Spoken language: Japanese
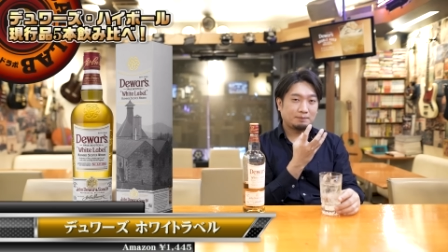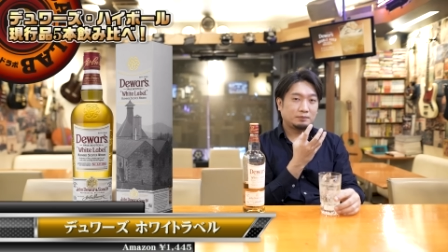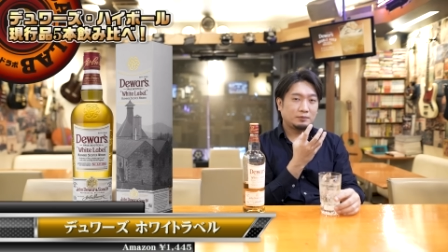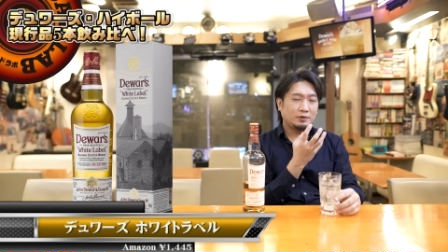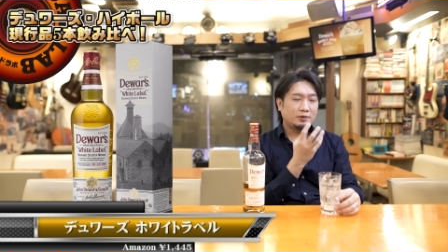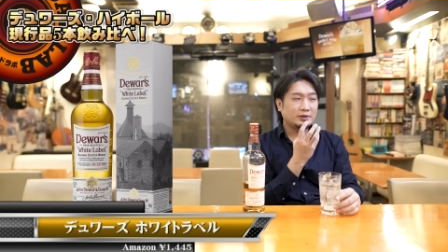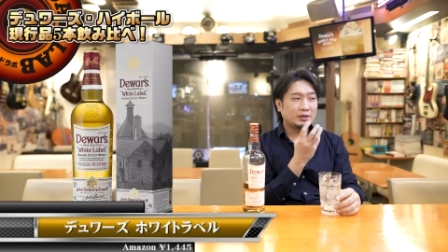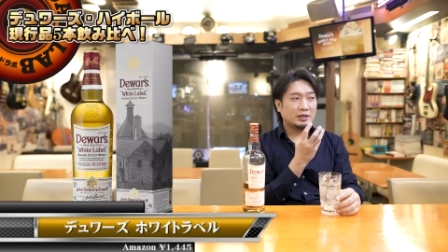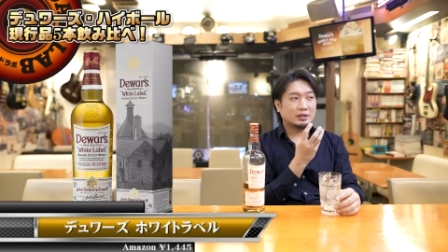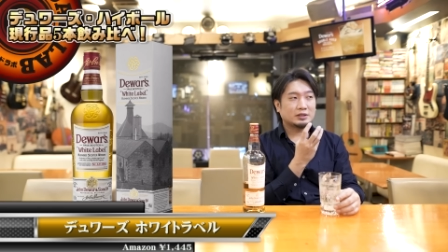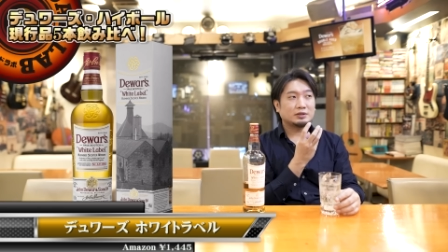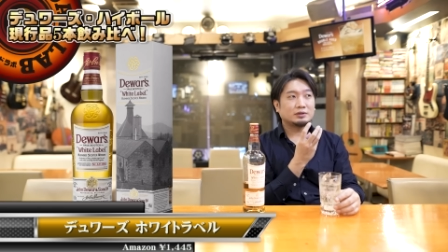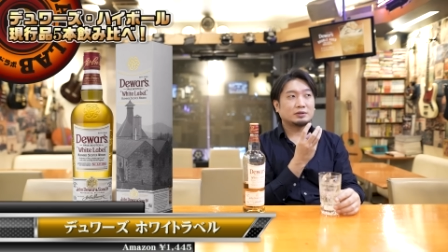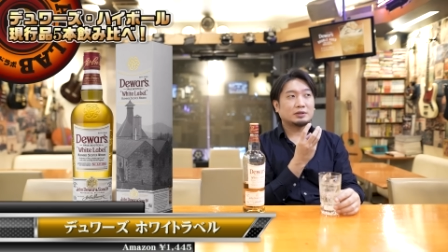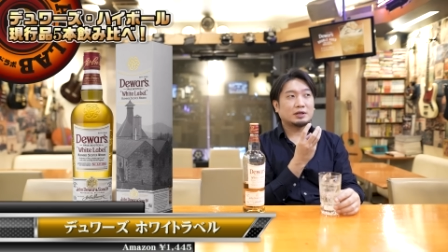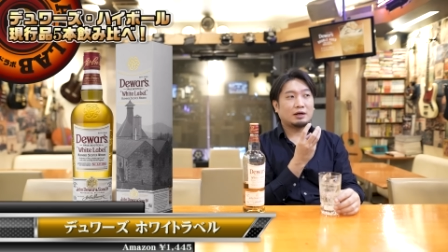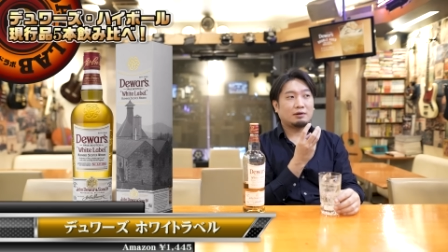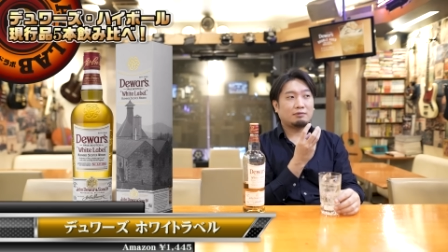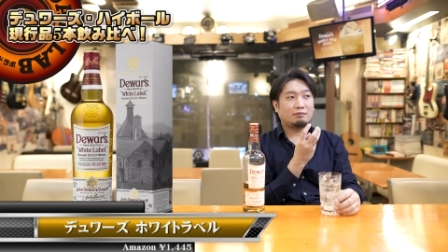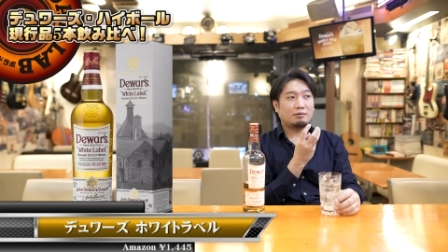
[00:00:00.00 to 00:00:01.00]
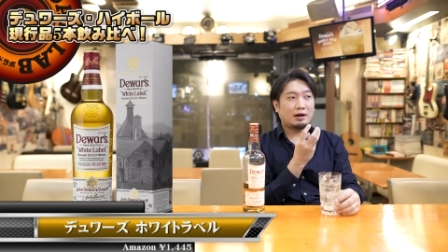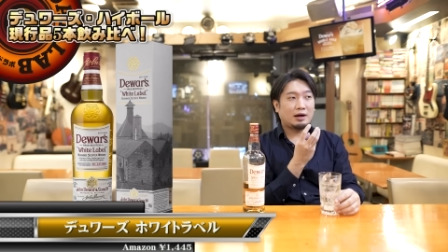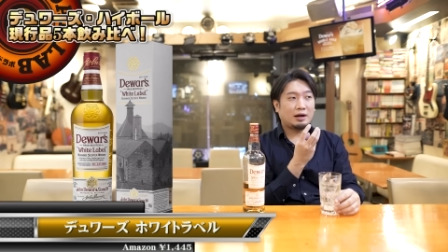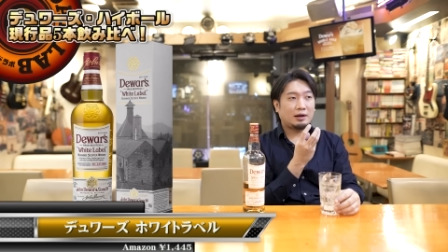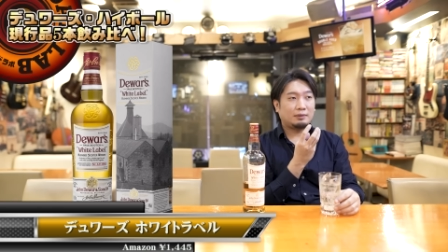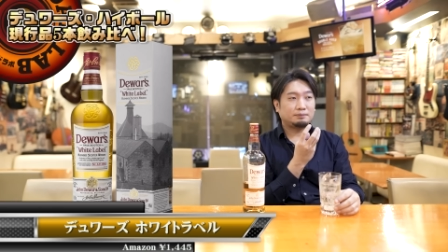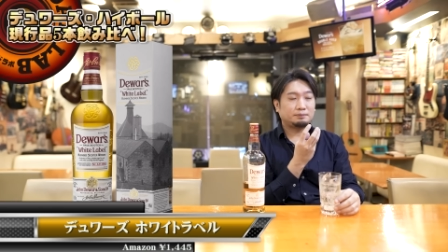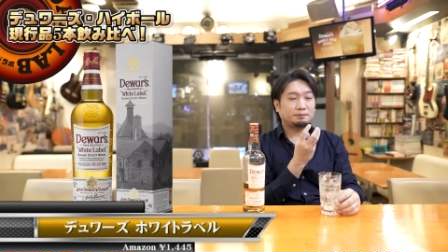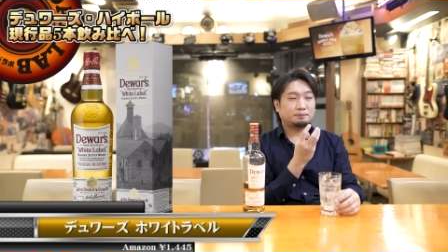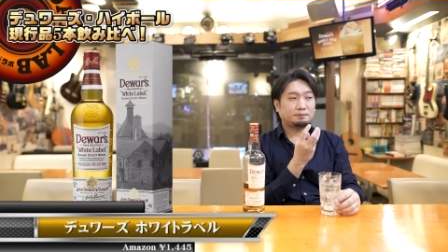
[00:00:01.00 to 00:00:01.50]
飲んだ瞬間
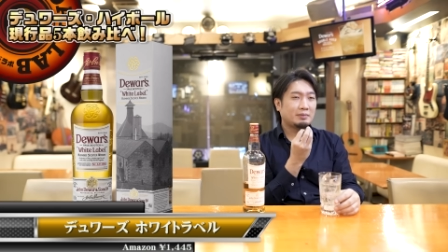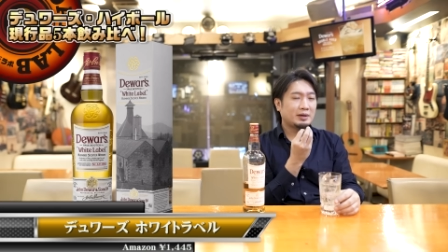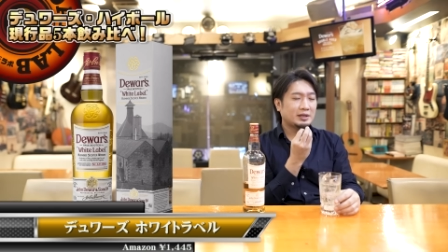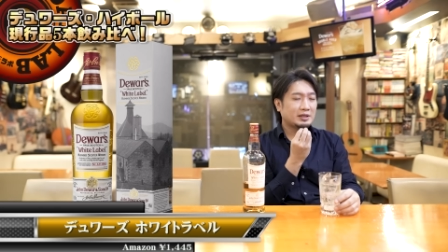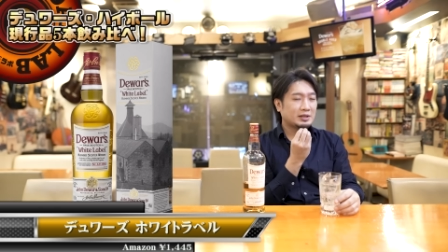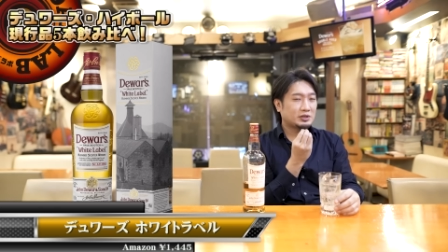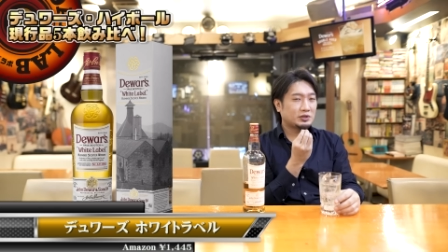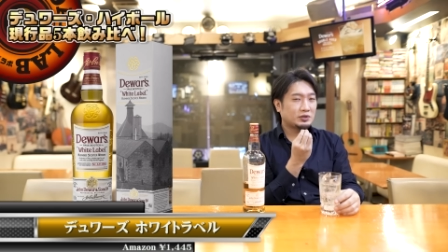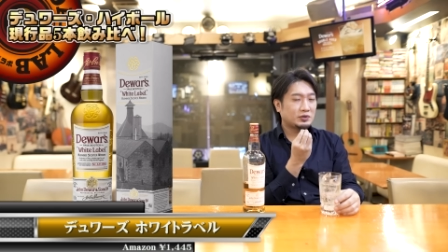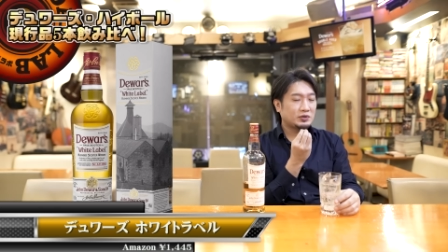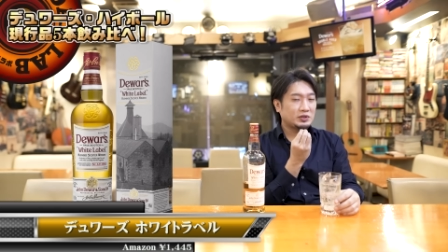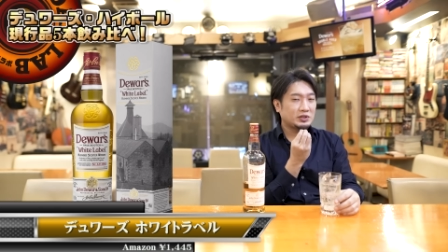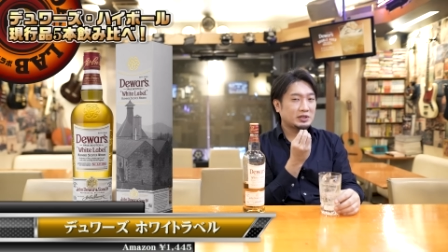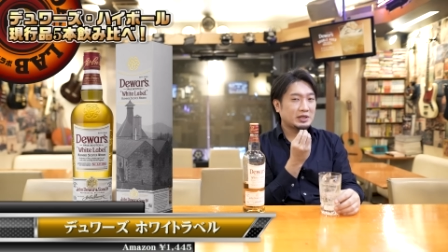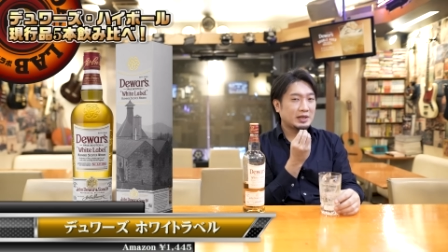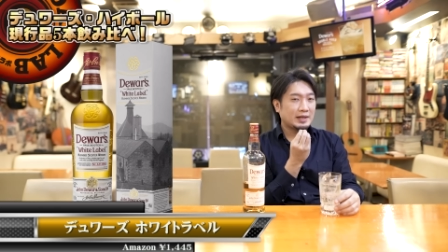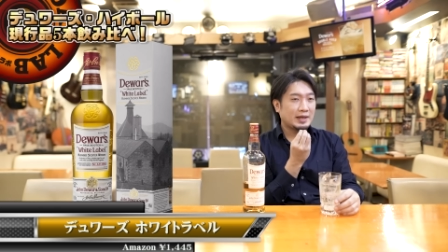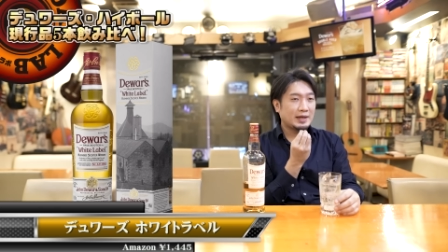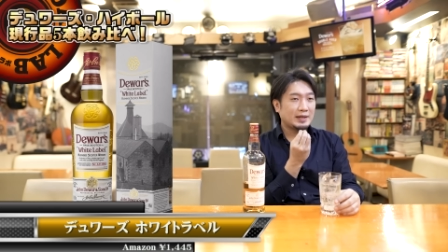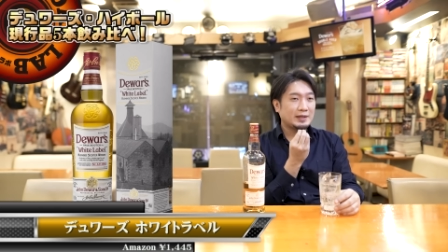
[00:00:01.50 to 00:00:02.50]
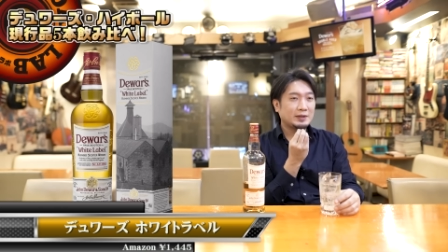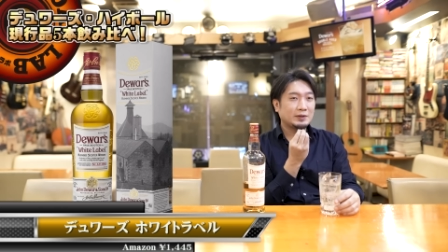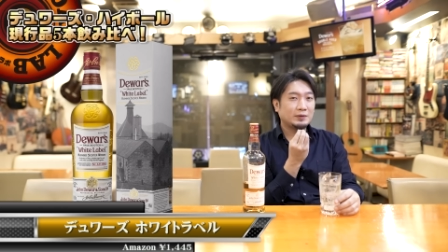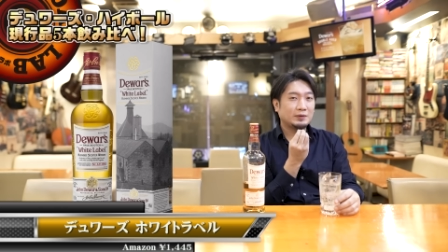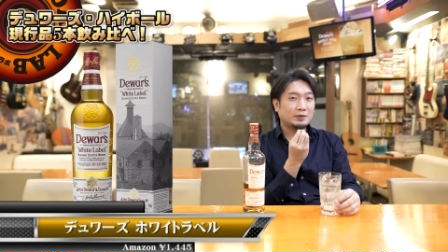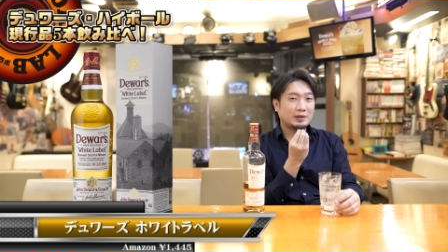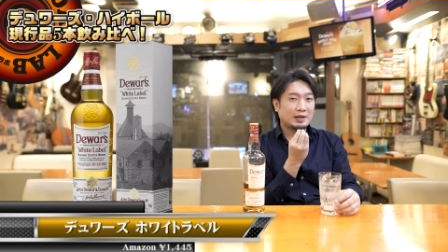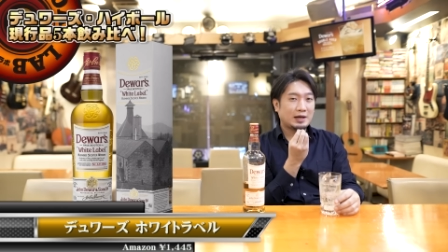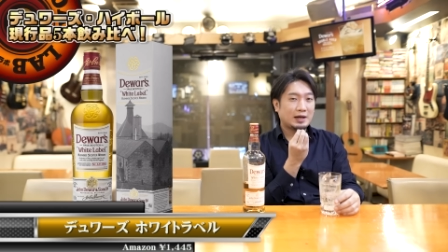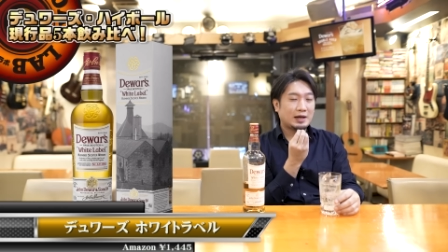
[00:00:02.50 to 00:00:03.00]
はまだ熟してない
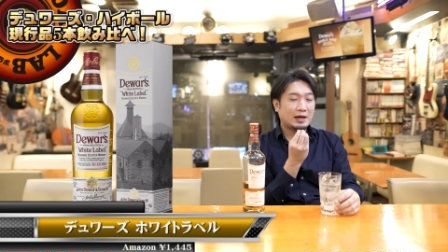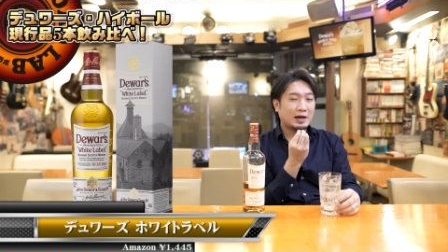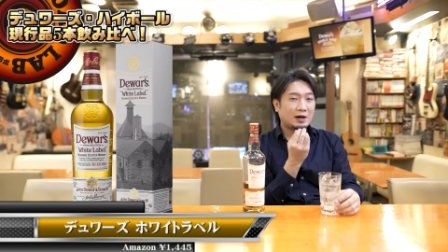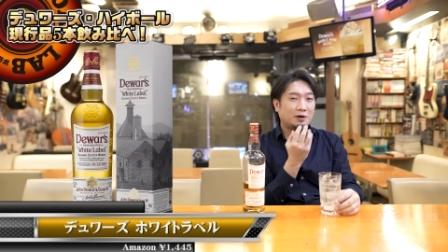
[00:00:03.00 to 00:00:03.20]
ような